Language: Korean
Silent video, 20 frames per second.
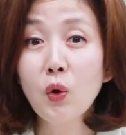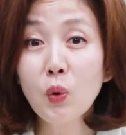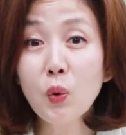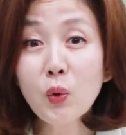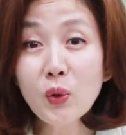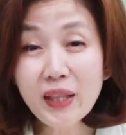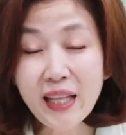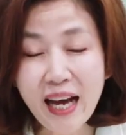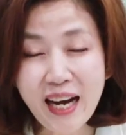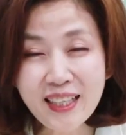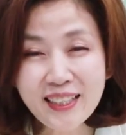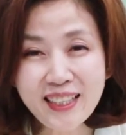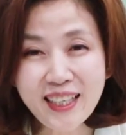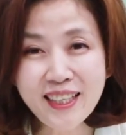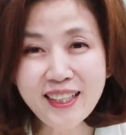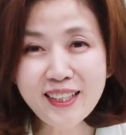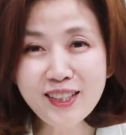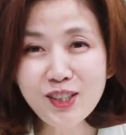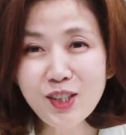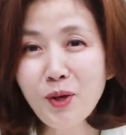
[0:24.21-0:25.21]
로
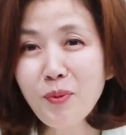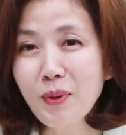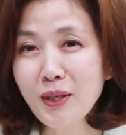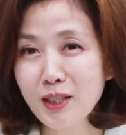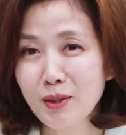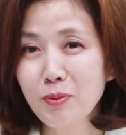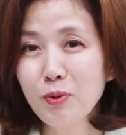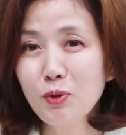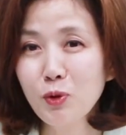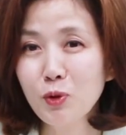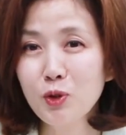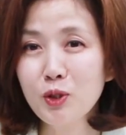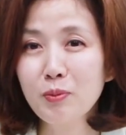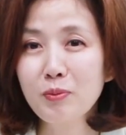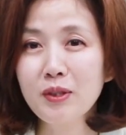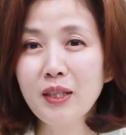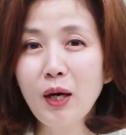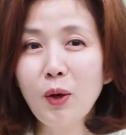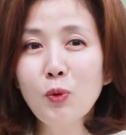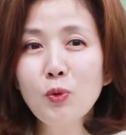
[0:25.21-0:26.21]
탕차를 끓여 마시면
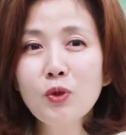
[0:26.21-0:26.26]
좋습니다.